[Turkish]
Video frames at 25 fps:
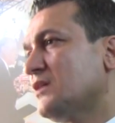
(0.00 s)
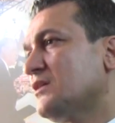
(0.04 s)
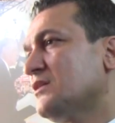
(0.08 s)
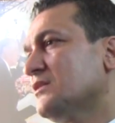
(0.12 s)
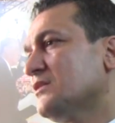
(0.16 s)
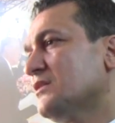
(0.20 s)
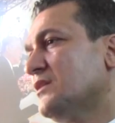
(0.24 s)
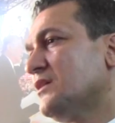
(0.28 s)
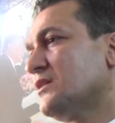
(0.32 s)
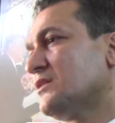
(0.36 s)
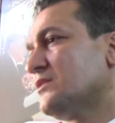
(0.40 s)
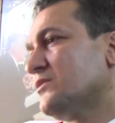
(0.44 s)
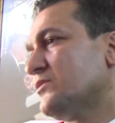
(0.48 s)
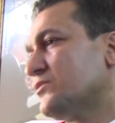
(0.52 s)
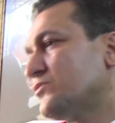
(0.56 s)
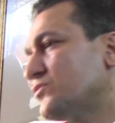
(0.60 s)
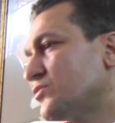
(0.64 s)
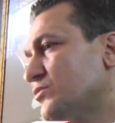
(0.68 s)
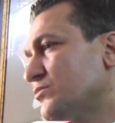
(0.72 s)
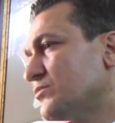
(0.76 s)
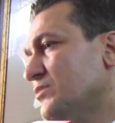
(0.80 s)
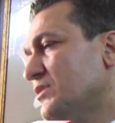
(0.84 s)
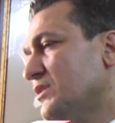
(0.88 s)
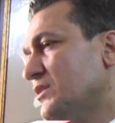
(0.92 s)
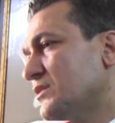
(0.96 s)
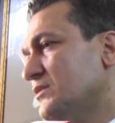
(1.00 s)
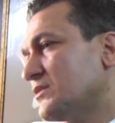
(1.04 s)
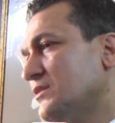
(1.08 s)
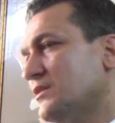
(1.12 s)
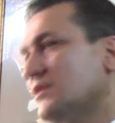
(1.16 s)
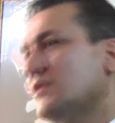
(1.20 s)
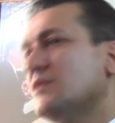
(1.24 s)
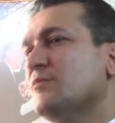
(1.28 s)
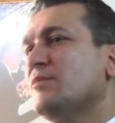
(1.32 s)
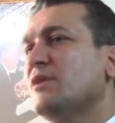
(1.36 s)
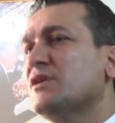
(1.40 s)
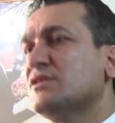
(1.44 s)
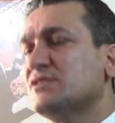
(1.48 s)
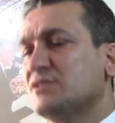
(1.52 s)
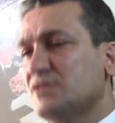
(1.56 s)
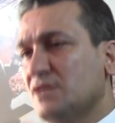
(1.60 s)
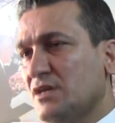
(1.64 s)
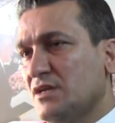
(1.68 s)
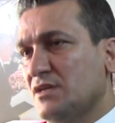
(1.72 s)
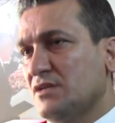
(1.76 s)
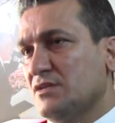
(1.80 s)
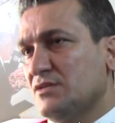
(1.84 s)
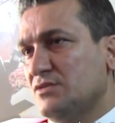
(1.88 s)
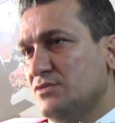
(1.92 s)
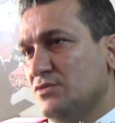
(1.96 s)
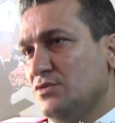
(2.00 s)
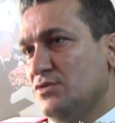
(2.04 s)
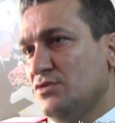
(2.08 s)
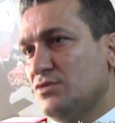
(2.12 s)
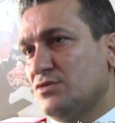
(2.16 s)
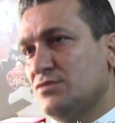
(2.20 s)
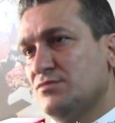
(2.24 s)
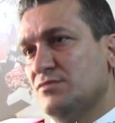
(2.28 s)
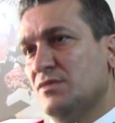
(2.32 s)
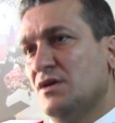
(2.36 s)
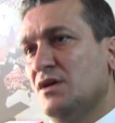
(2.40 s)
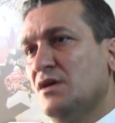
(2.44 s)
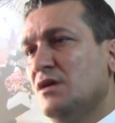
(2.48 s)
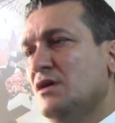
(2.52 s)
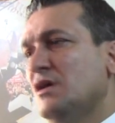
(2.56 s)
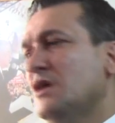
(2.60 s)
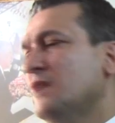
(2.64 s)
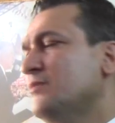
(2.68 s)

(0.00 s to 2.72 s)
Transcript: yakınlarına ve Türk milletine de başsağlığı diliyorum.